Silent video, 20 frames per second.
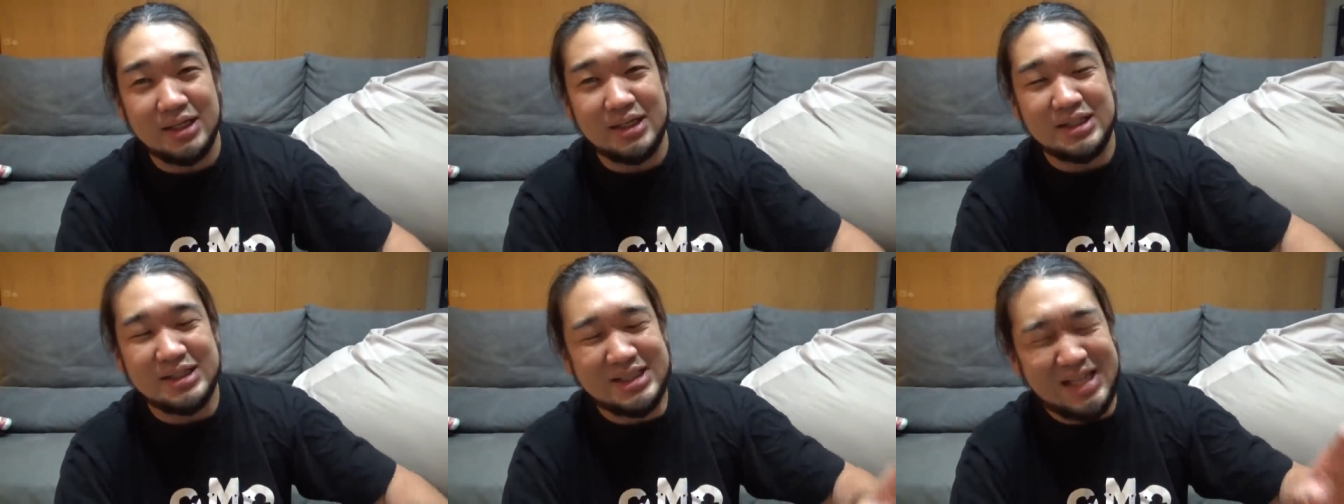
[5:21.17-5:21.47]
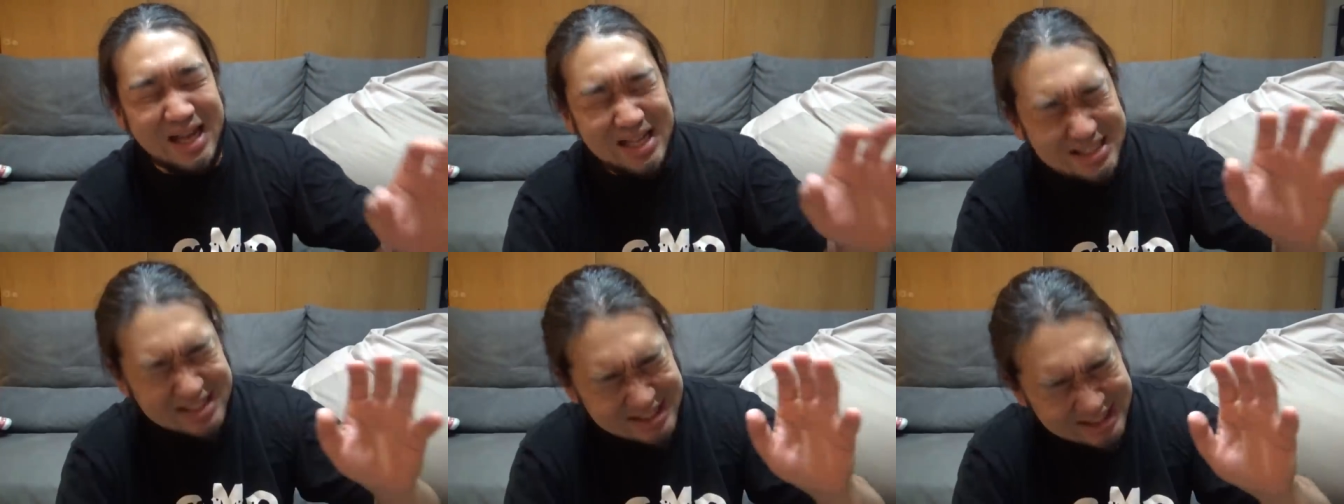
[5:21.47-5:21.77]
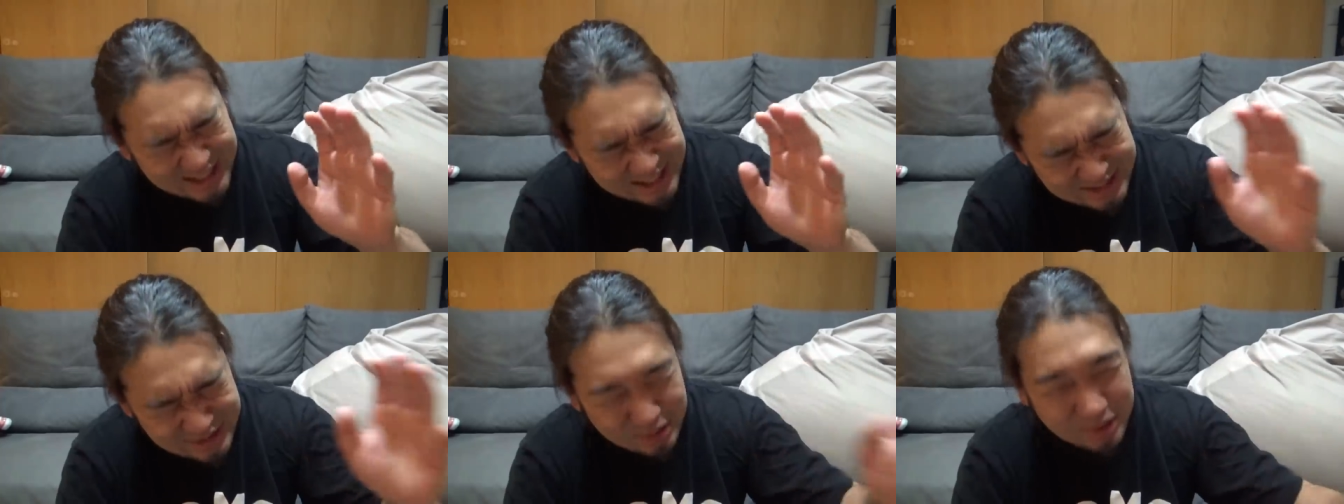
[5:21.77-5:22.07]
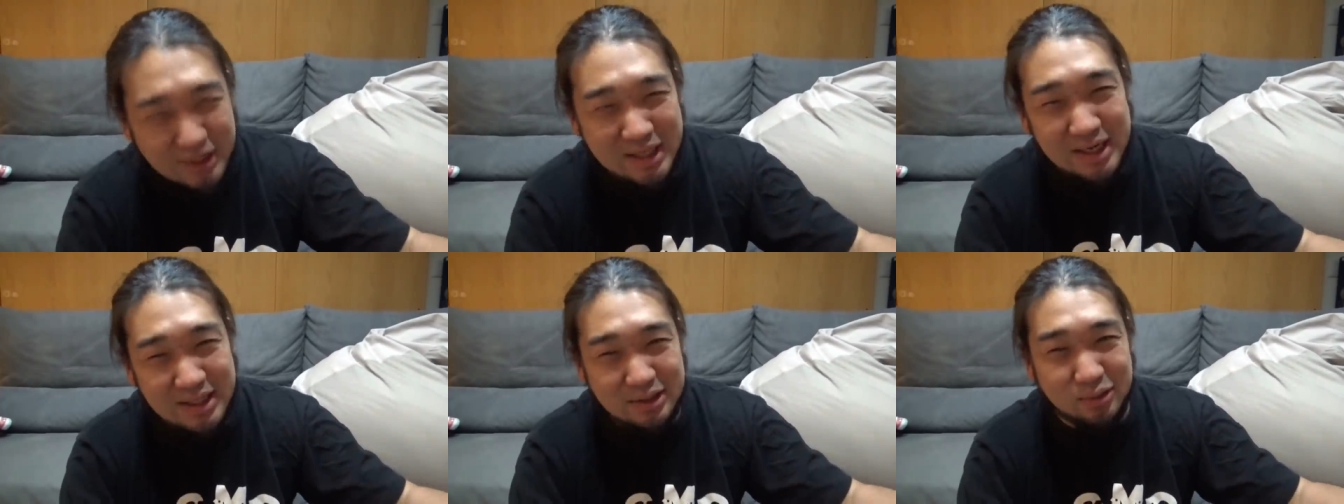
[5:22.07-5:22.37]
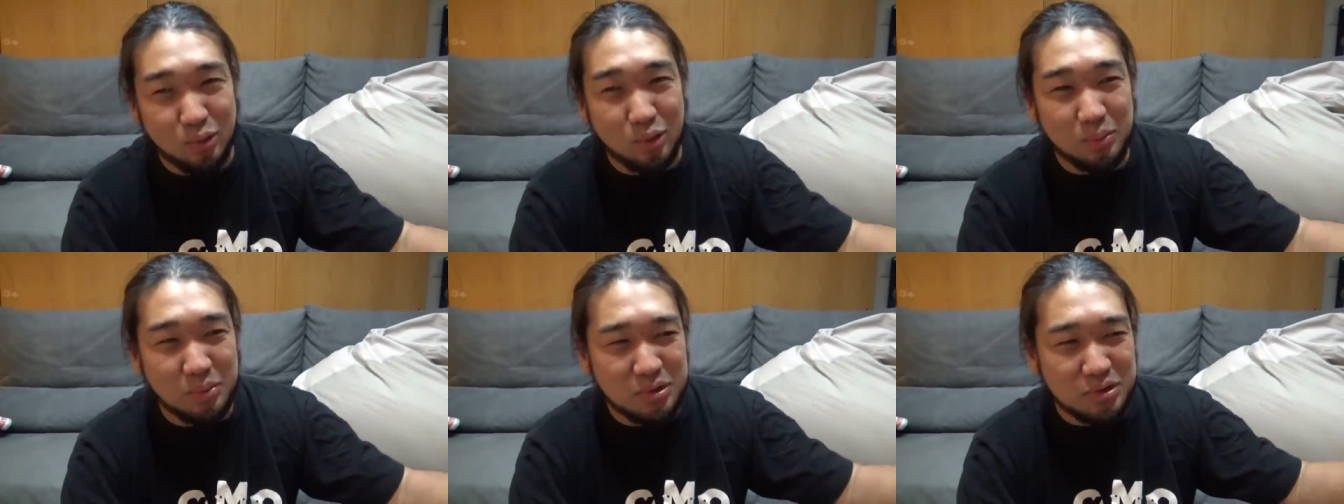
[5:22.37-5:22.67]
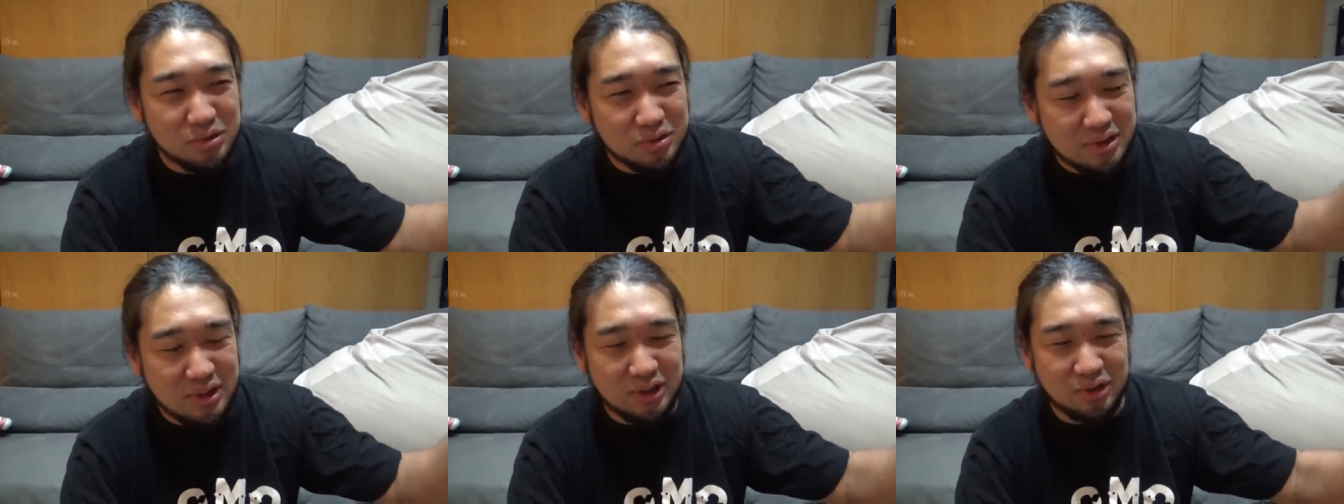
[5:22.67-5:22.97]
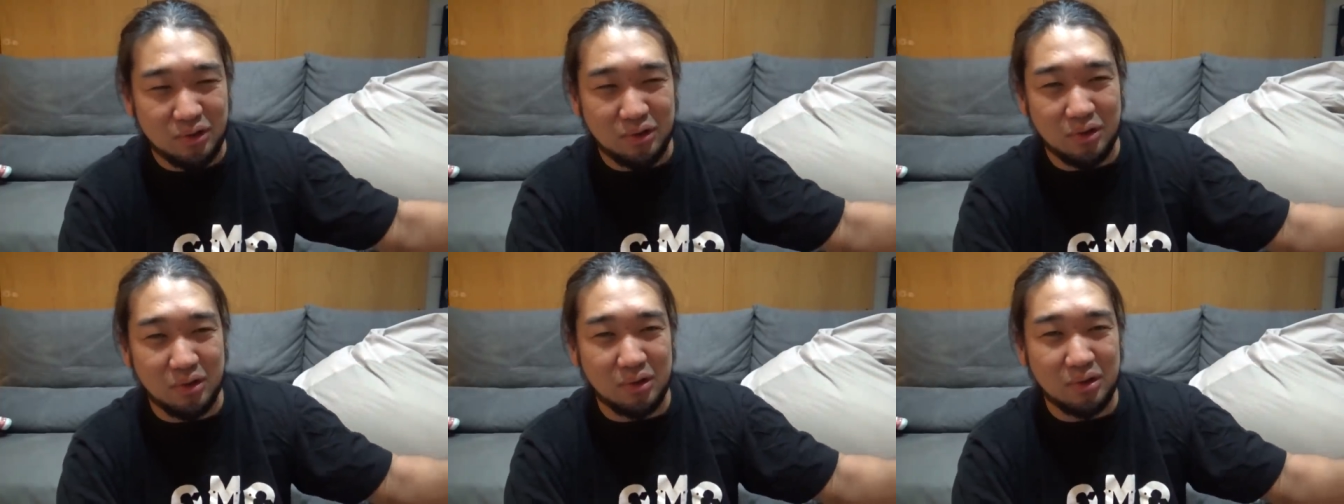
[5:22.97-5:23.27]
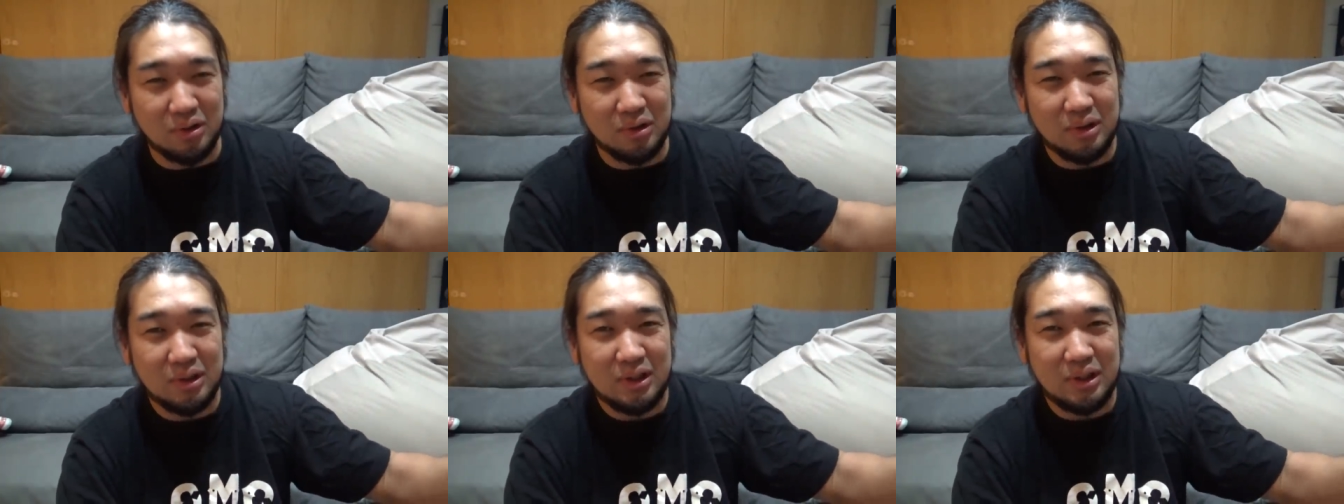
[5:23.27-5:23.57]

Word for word: さすがにそれはないと俺も言うけど